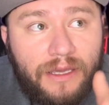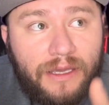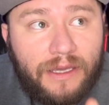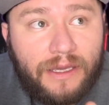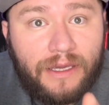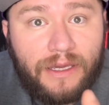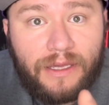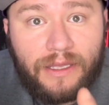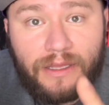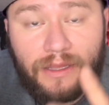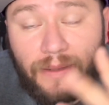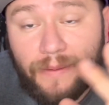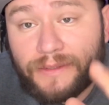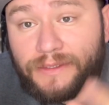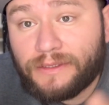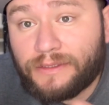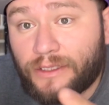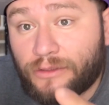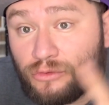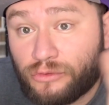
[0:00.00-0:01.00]
y debes
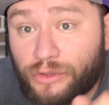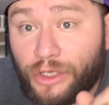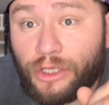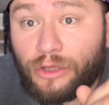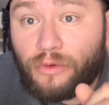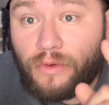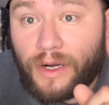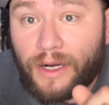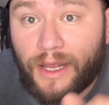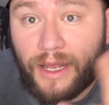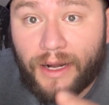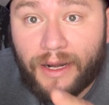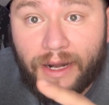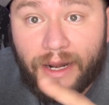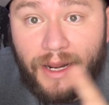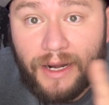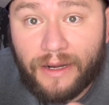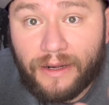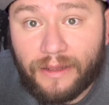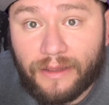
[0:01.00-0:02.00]
estar suscrito al
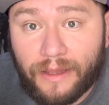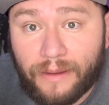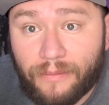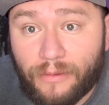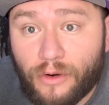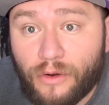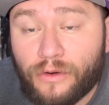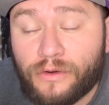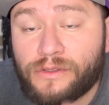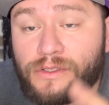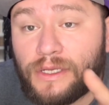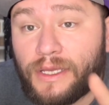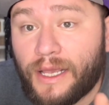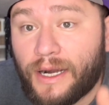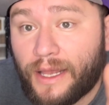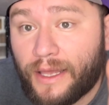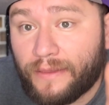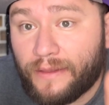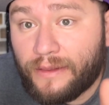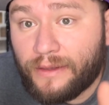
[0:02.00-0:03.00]
canal de blogs y
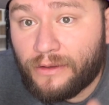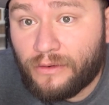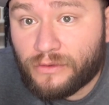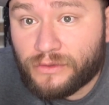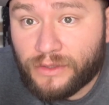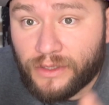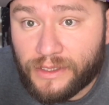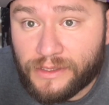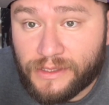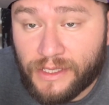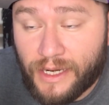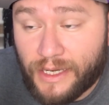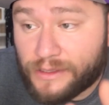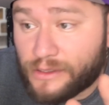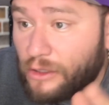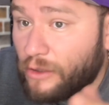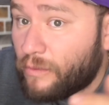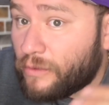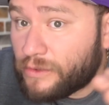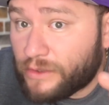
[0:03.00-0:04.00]
al canal de No sé de
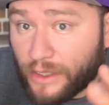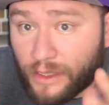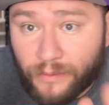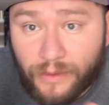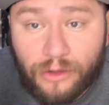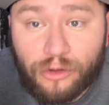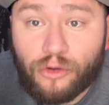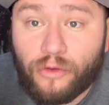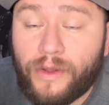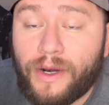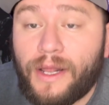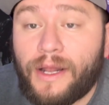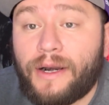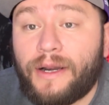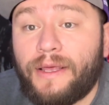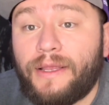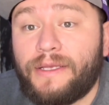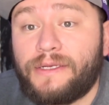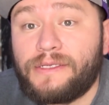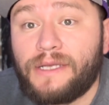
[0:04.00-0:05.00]
así como seguirme en todas las
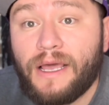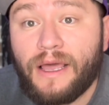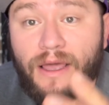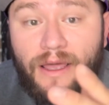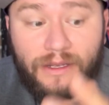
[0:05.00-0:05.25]
redes.